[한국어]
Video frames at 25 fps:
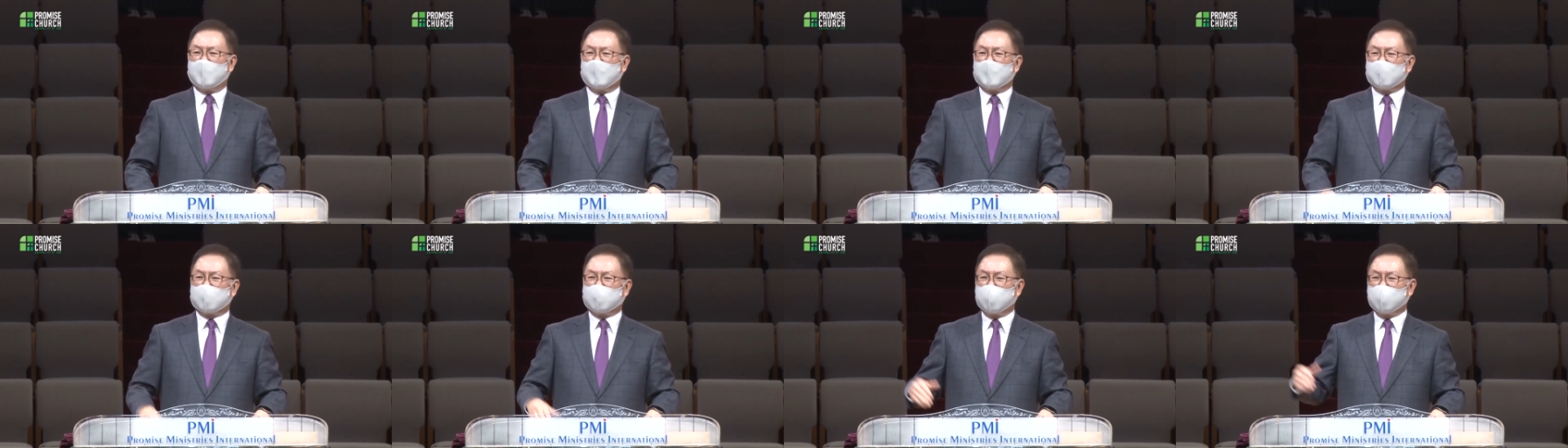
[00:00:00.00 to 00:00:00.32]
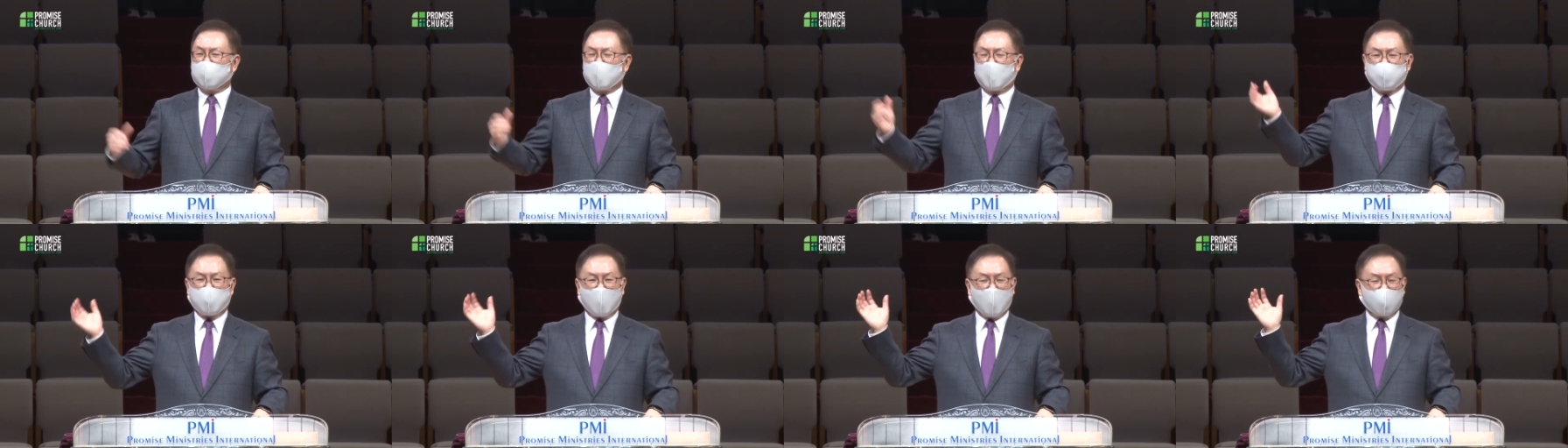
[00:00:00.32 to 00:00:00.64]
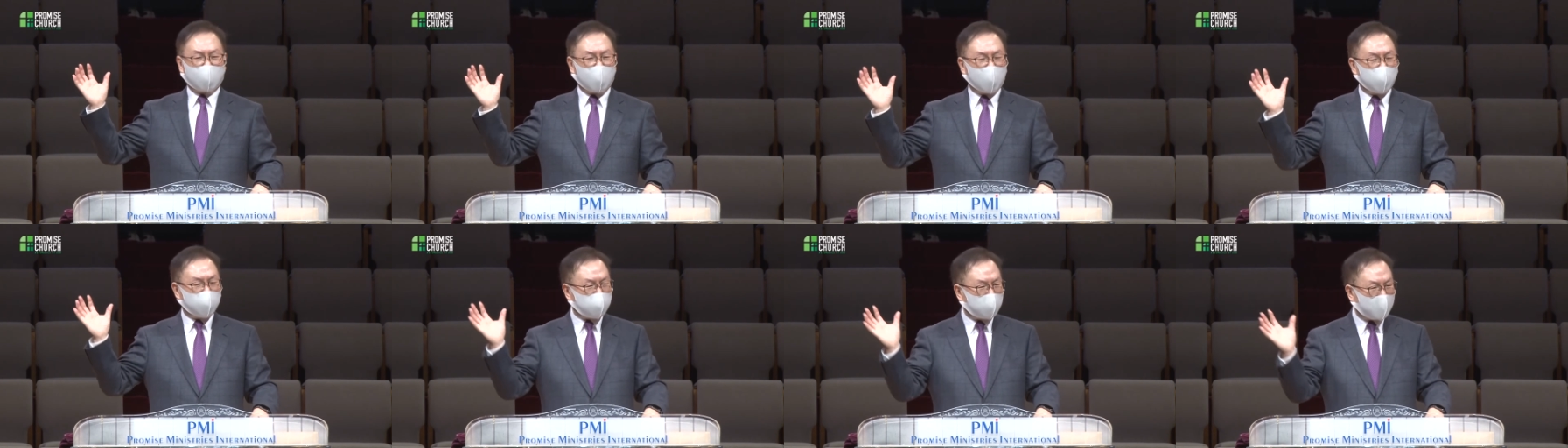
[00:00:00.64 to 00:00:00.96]
그리고
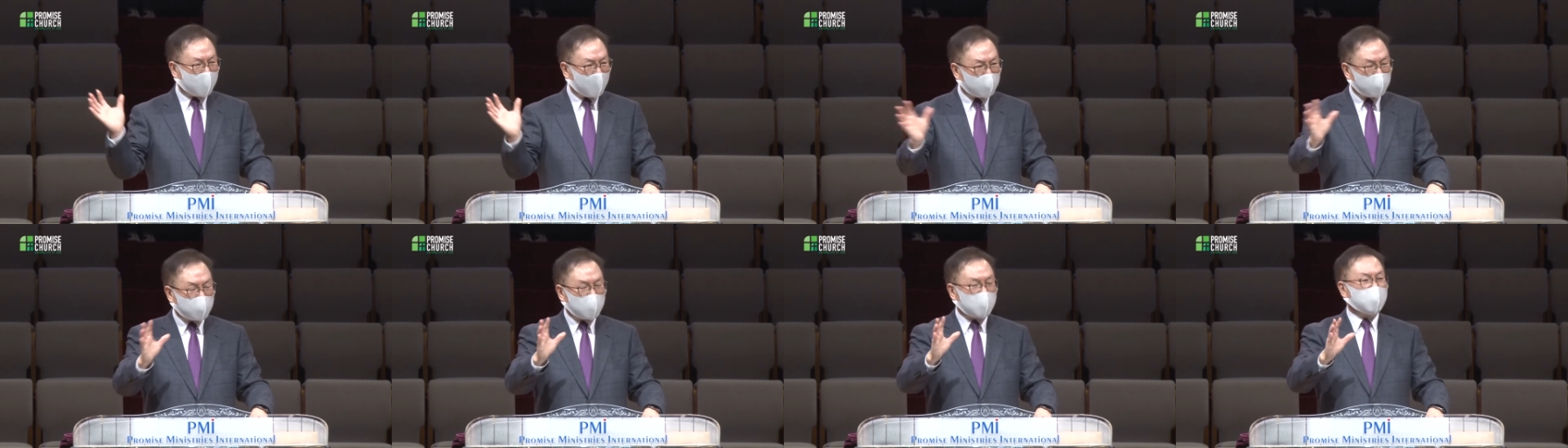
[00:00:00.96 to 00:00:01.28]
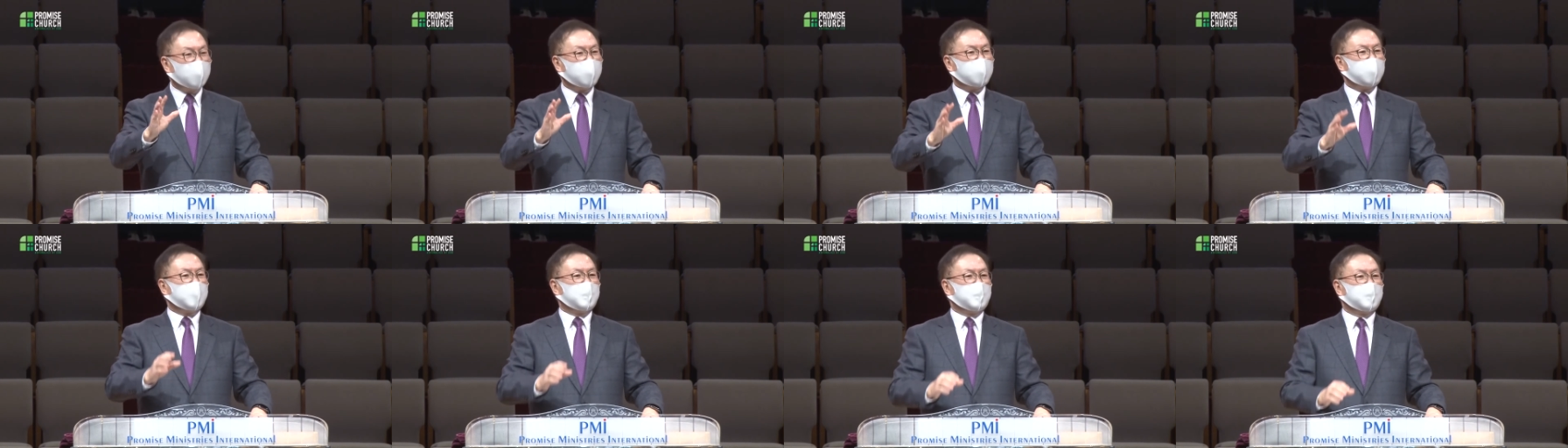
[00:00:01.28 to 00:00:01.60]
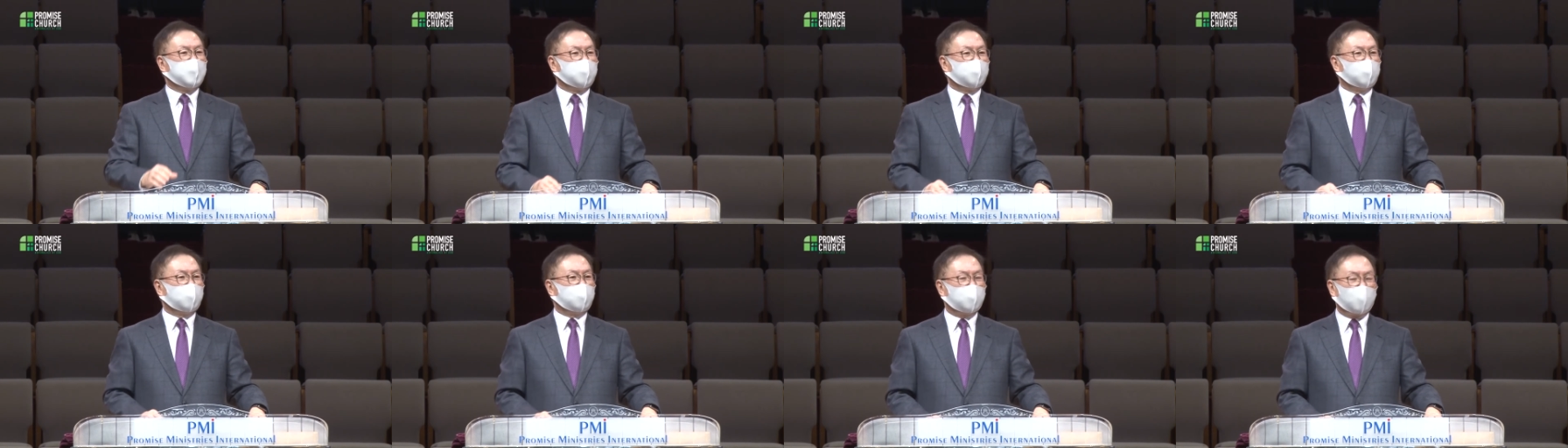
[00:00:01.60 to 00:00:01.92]
바람까지
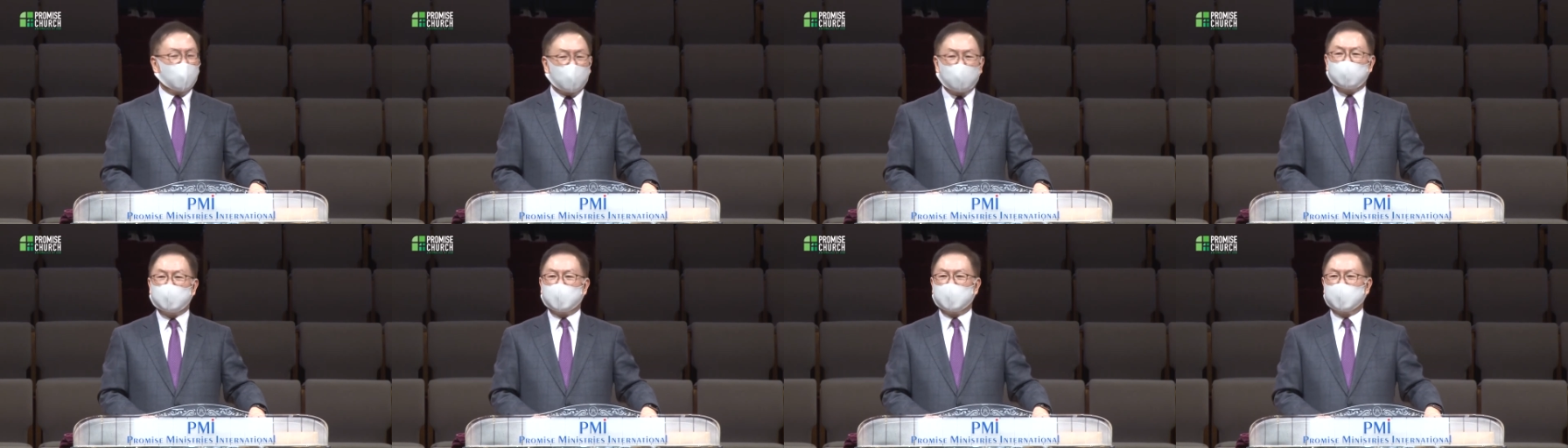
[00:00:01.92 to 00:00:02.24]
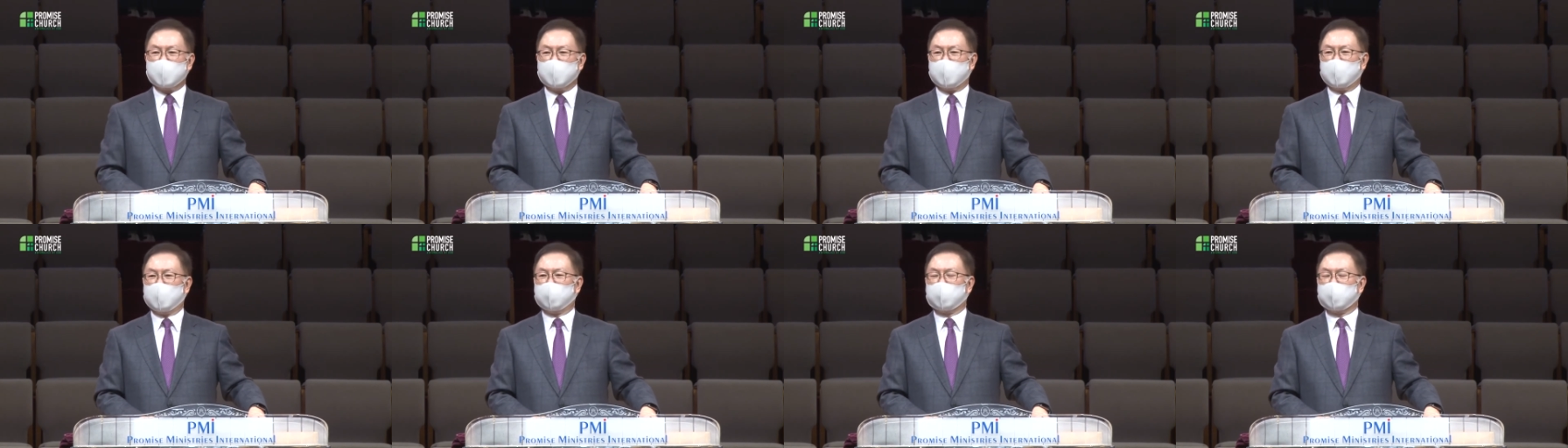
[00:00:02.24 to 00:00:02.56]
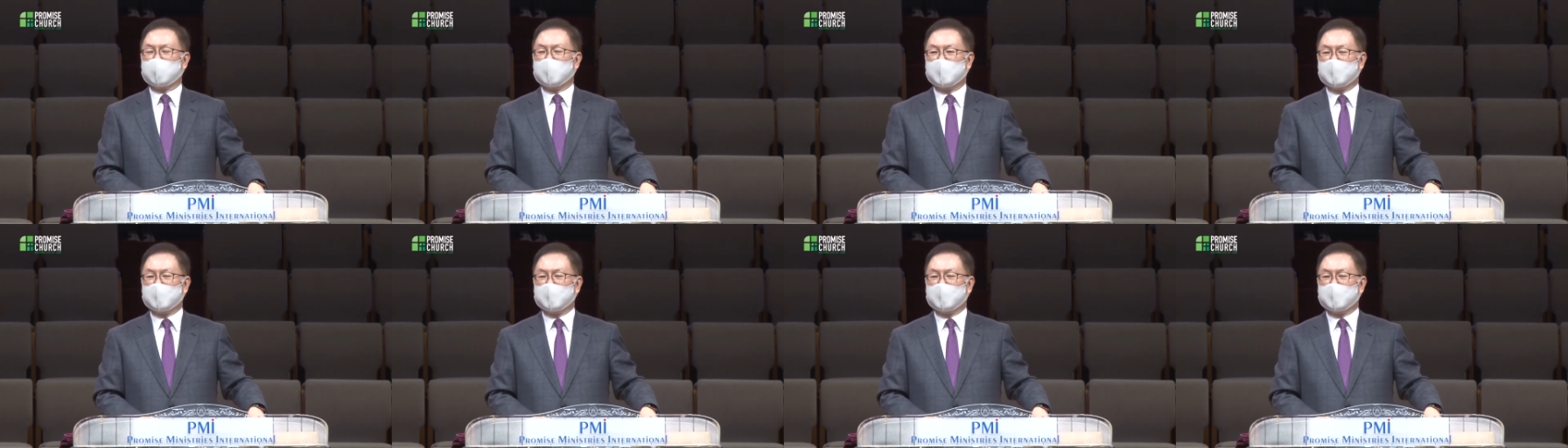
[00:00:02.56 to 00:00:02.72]
무더운지